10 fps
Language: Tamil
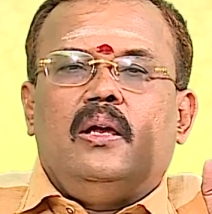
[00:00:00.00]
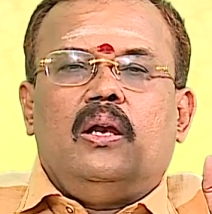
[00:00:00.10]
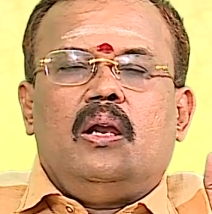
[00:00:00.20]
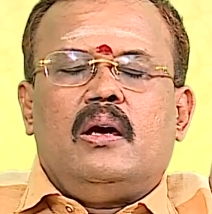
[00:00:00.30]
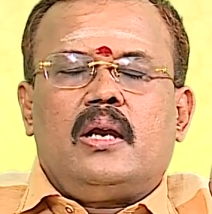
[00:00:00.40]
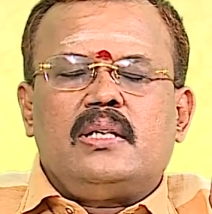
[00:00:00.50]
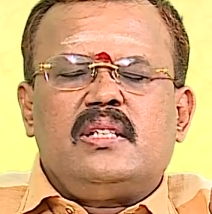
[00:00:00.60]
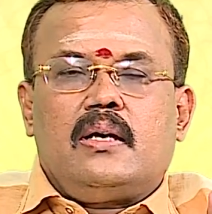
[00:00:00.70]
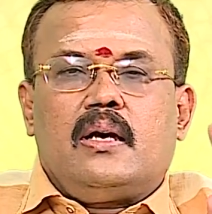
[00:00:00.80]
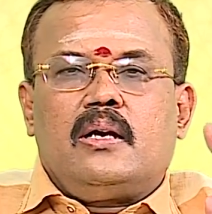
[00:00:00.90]
எல்லா
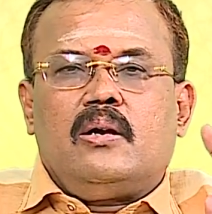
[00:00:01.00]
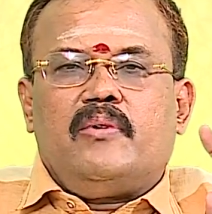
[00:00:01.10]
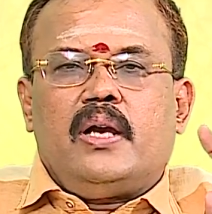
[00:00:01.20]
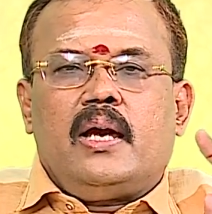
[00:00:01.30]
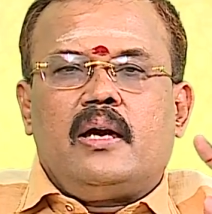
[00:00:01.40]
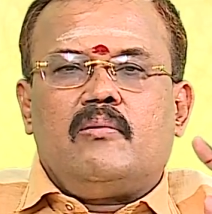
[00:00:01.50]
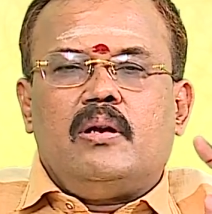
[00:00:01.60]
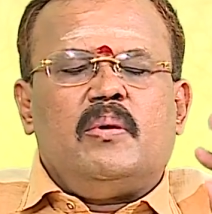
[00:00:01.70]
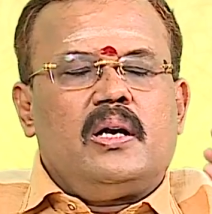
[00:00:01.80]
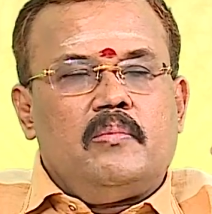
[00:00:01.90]
ராசிக்காரங்களும் விநாயகர்
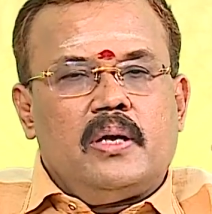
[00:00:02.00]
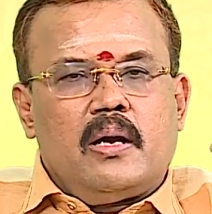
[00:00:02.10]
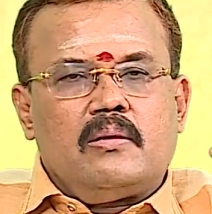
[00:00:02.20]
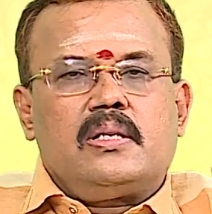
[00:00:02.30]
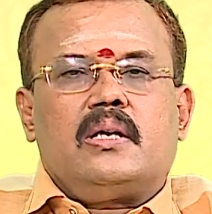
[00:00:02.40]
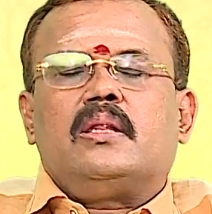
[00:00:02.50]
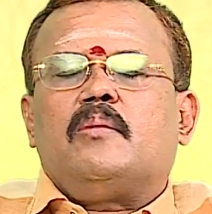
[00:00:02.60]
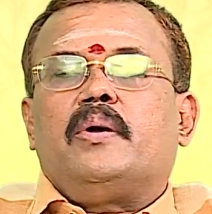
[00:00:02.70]
வழிபாடு மிக சிறந்த